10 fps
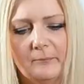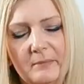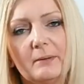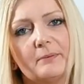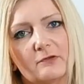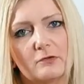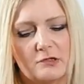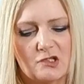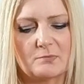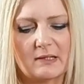Mir
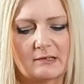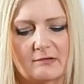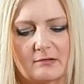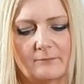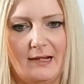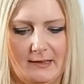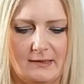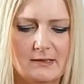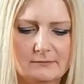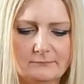persönlich schmeckt es
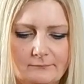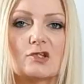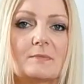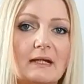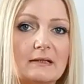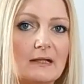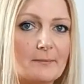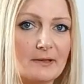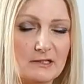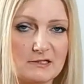lecker, schmeckt
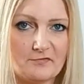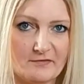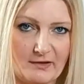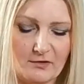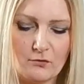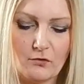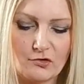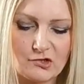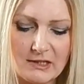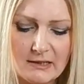aber nicht nach Ferrero
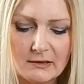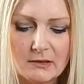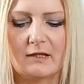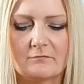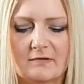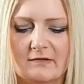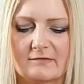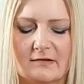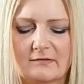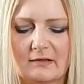Rocher. Irgendwie
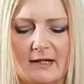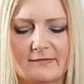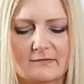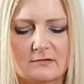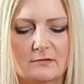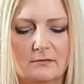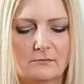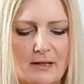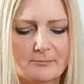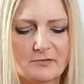ist das die reinste
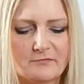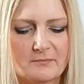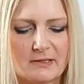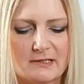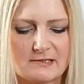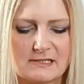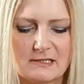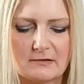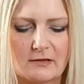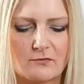Pampe, wie man hier
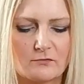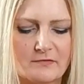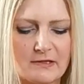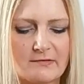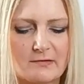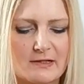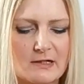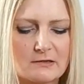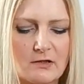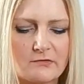sieht. Also wenn das
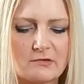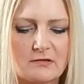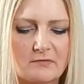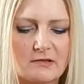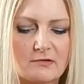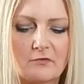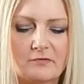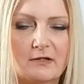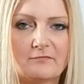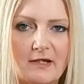länger draußen ist, wird das auch
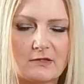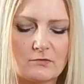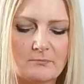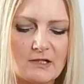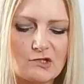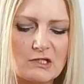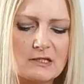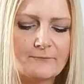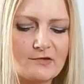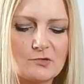wieder weich und
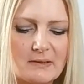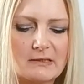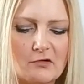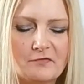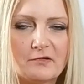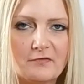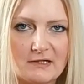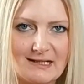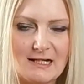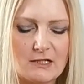matschig. Es schmeckt auf jeden
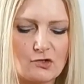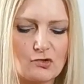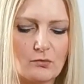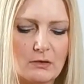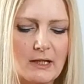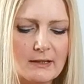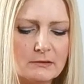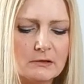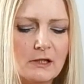Fall geil nach Schokolade,